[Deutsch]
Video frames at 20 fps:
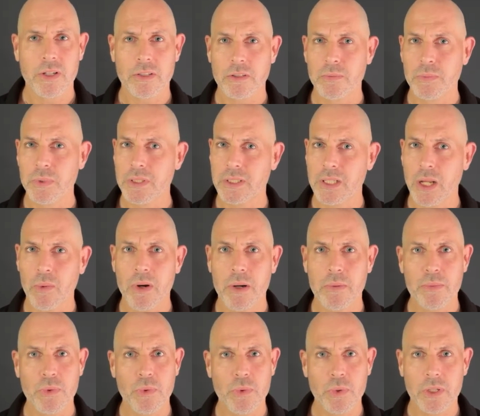hast, du bist
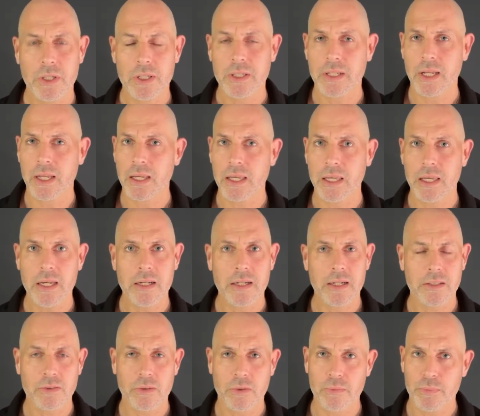dauermüde, dein Gehirn
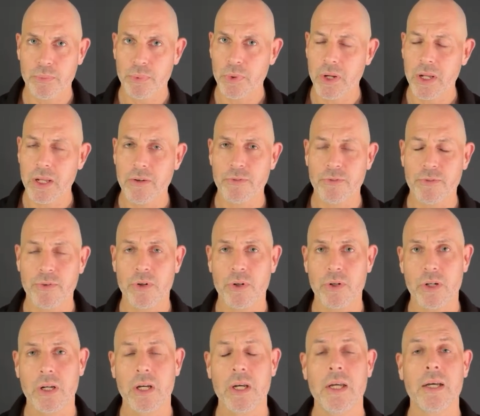hat so einen Brain
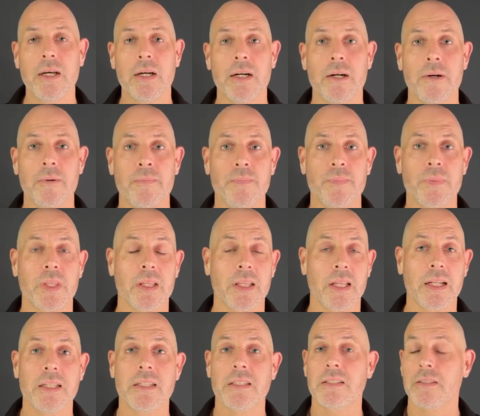Fog, ähm,
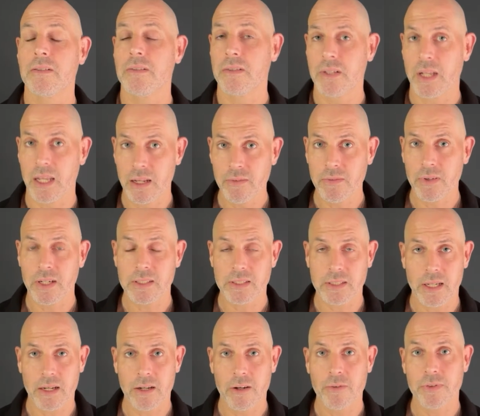dann ist ein Hinweis
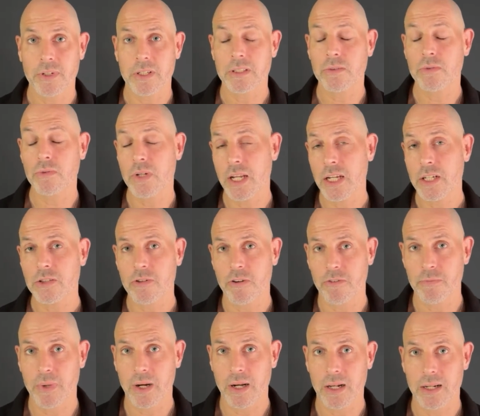darauf, dass du einen
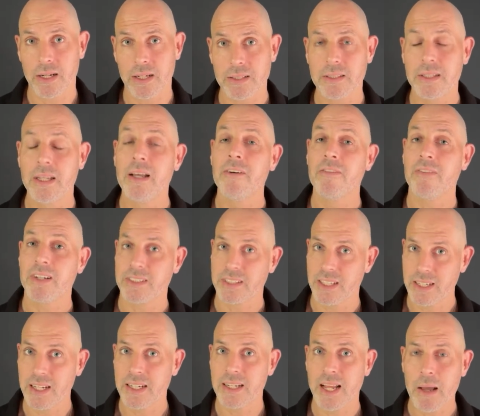Nährstoffmangel hast, was
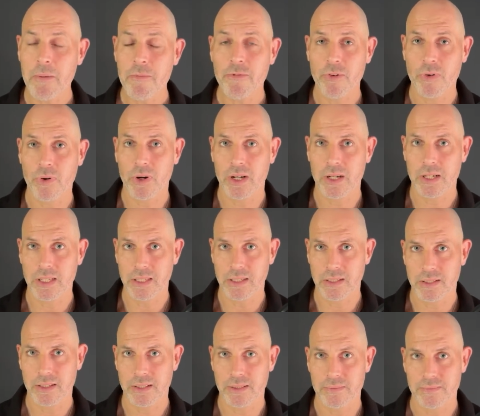an der Darmflora
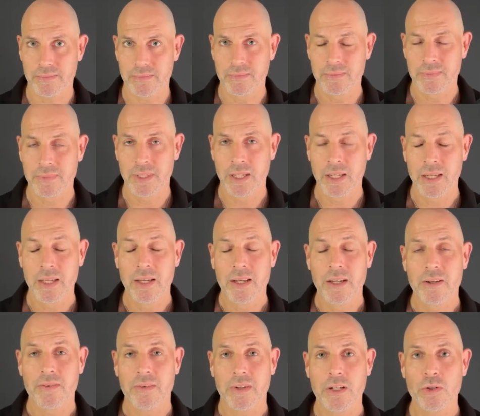liegen kann.
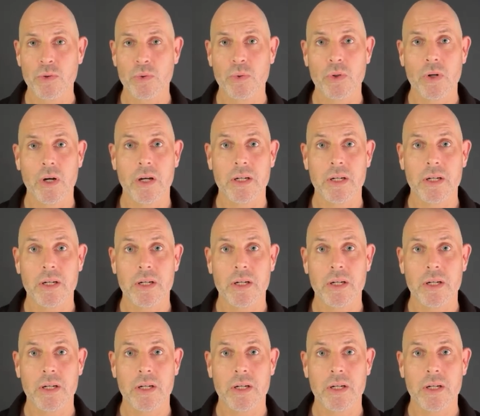Wenn du